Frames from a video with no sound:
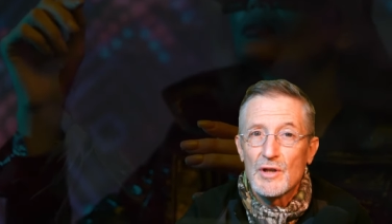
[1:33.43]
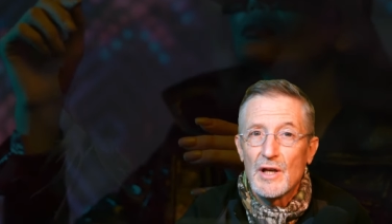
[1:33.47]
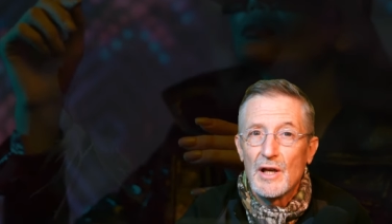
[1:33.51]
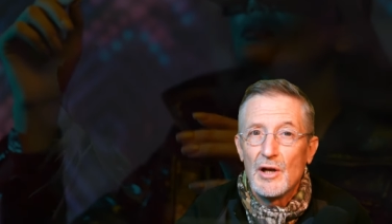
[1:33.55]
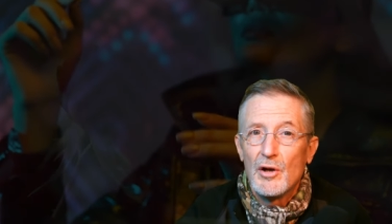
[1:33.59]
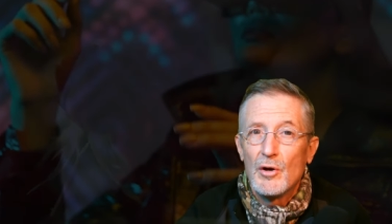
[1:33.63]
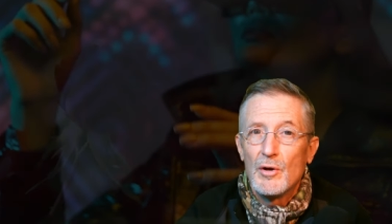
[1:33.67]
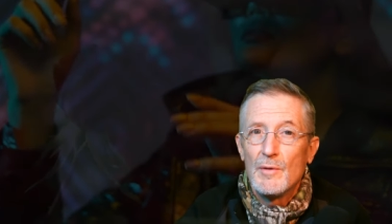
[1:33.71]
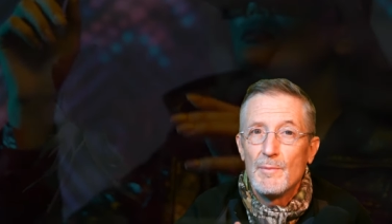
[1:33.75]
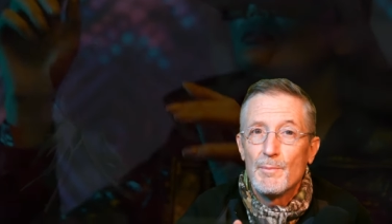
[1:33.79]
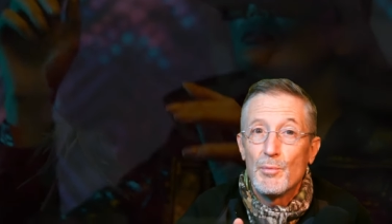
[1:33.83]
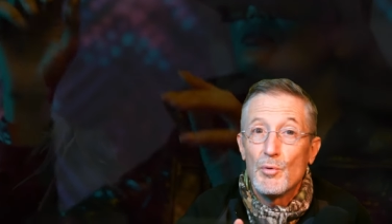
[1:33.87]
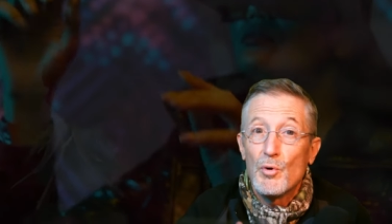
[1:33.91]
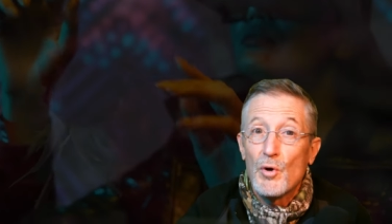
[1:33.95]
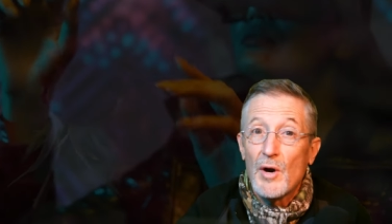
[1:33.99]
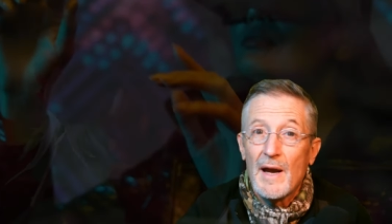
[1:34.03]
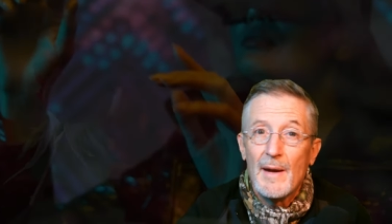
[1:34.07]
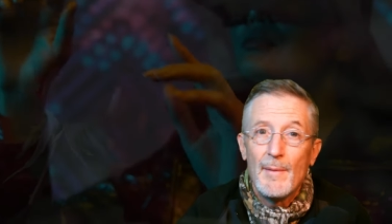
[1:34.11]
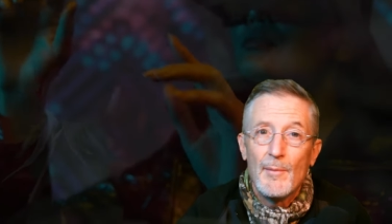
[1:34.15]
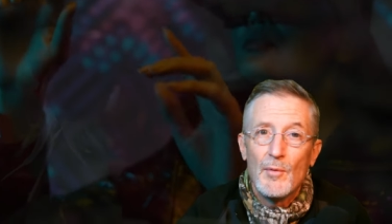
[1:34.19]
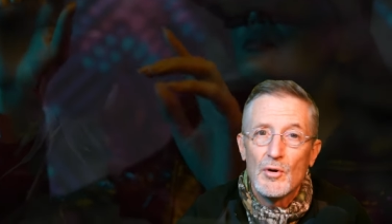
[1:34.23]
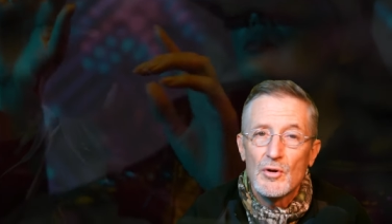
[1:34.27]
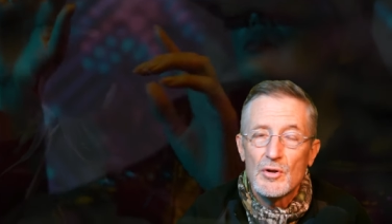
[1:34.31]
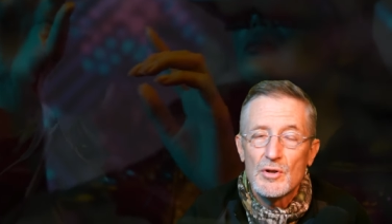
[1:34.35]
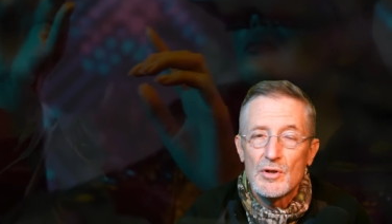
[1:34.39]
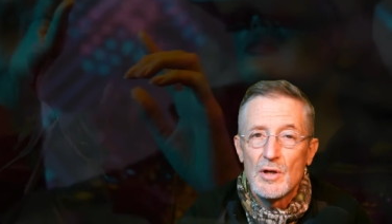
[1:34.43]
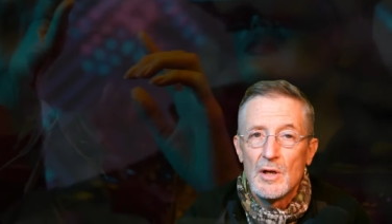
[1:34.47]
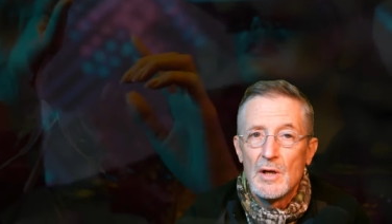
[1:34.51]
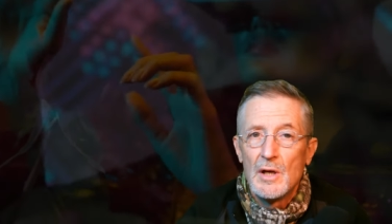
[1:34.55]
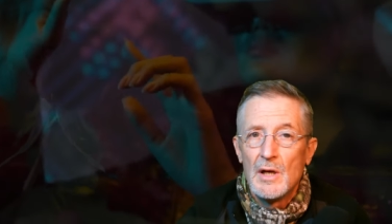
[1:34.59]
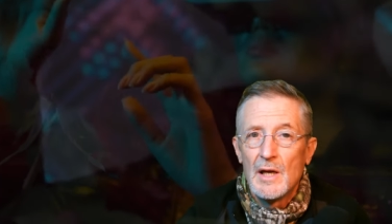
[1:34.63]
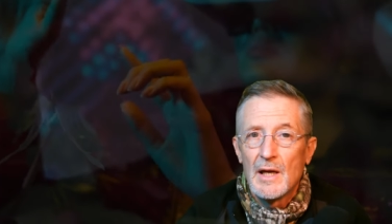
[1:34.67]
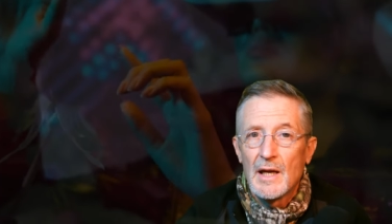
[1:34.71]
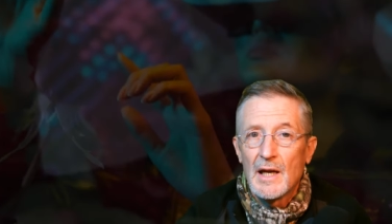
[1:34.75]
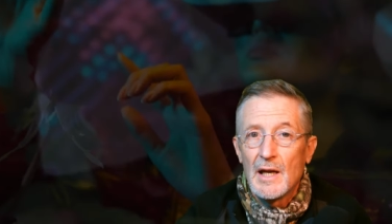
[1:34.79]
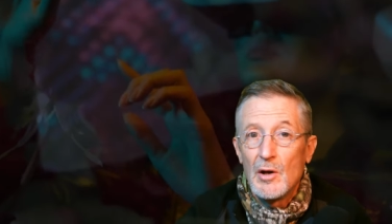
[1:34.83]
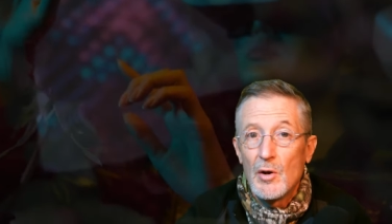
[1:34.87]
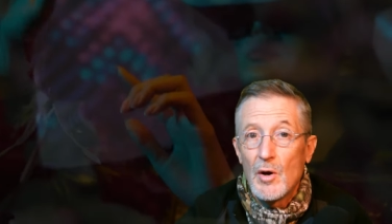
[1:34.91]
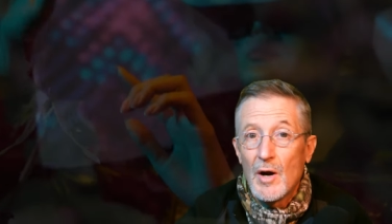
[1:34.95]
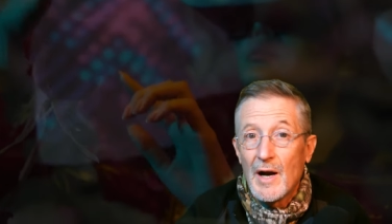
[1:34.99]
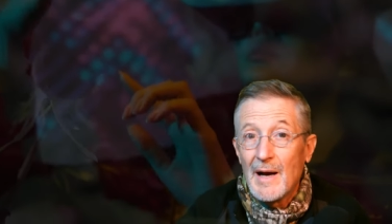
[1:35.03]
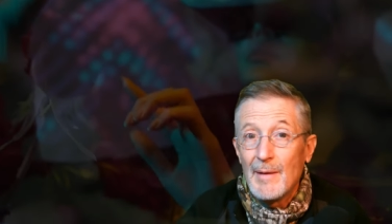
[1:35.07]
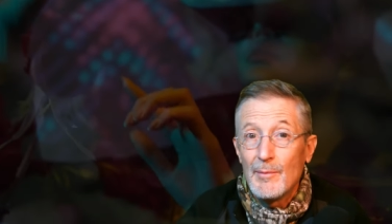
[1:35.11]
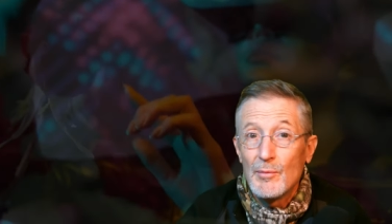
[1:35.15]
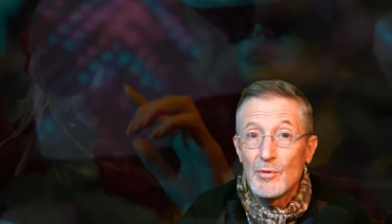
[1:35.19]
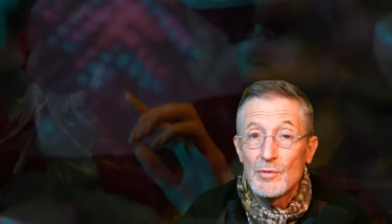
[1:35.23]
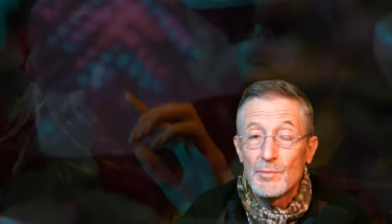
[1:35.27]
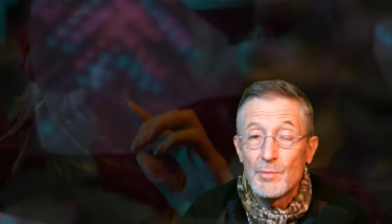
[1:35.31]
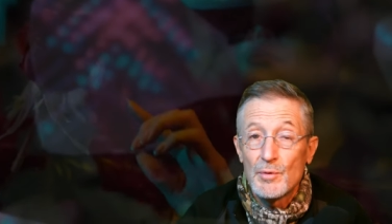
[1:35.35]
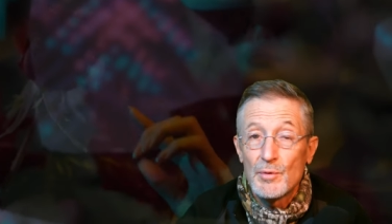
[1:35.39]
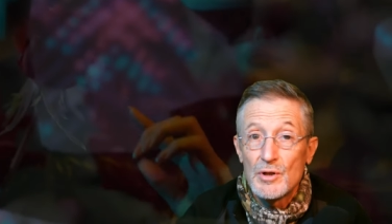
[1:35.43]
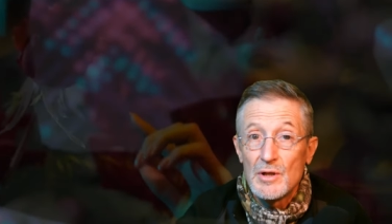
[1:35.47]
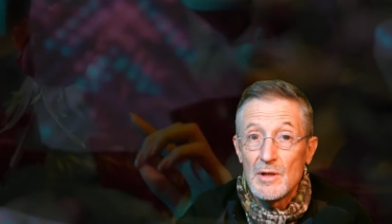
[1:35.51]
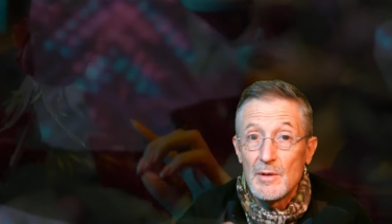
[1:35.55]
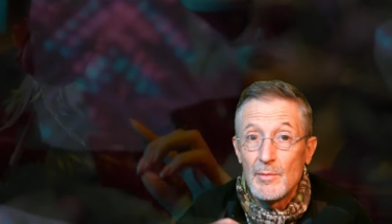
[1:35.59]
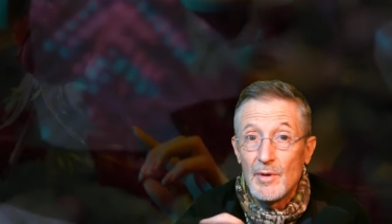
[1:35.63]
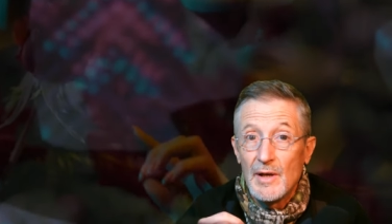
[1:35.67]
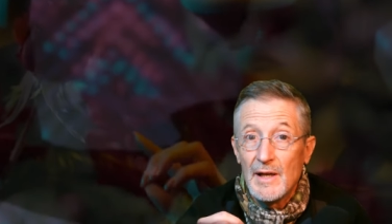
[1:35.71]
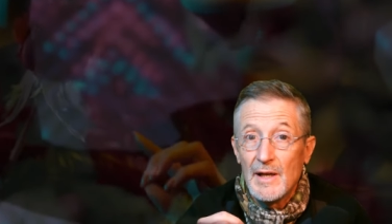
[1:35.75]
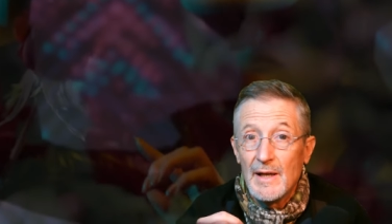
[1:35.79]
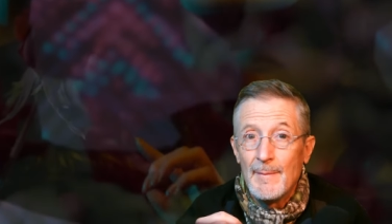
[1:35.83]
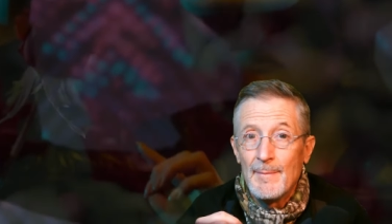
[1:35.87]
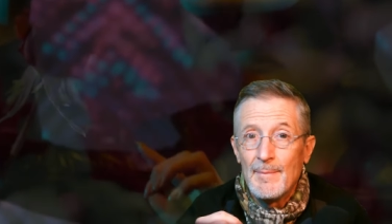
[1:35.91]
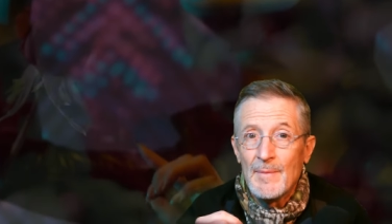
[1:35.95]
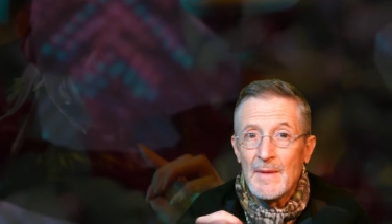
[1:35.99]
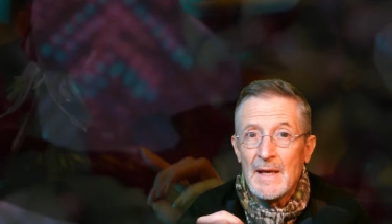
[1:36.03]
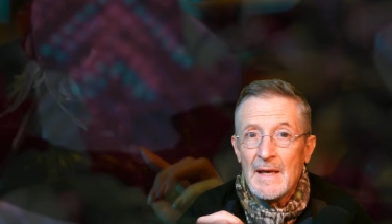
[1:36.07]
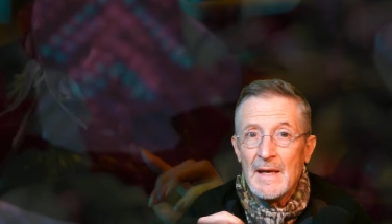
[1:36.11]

que lo empujemos, que lo hagamos posible.